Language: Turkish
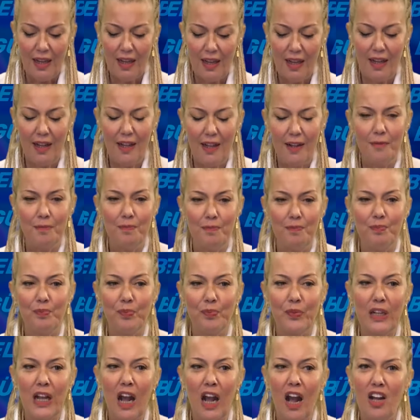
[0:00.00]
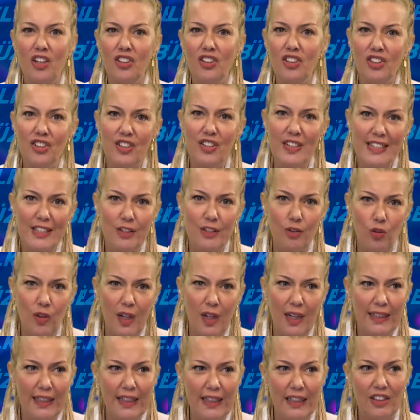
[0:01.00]
Ee, karşı cinsle
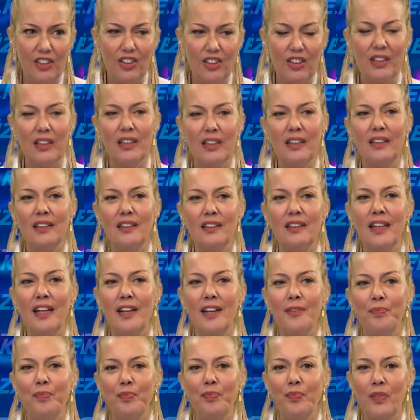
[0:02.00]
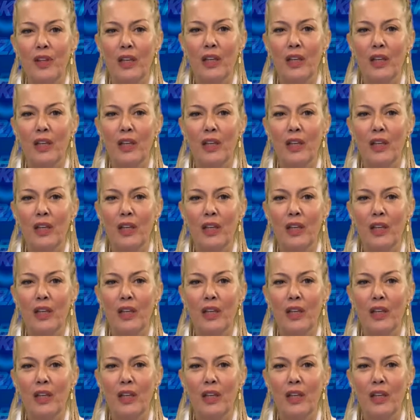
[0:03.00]
olan ilişkilerinde